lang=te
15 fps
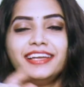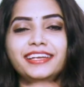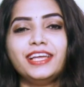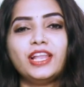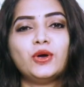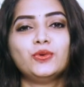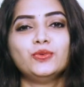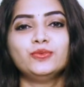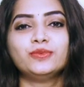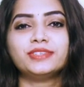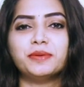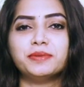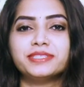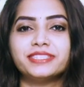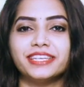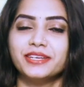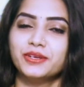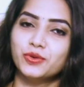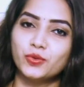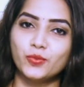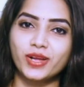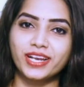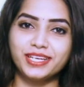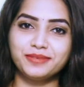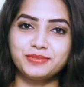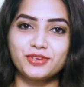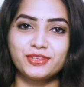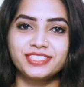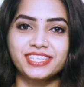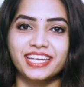హాయ్ హలో నమస్తే వెల్కమ్ టు
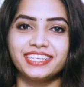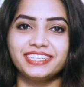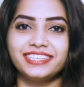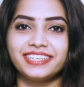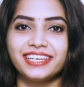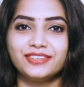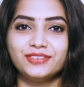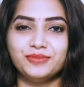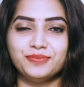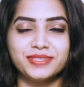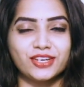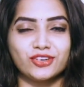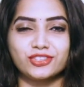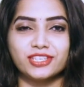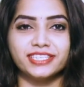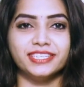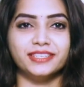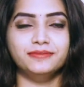అవర్ ఛానల్ నేను మీ సౌజన్య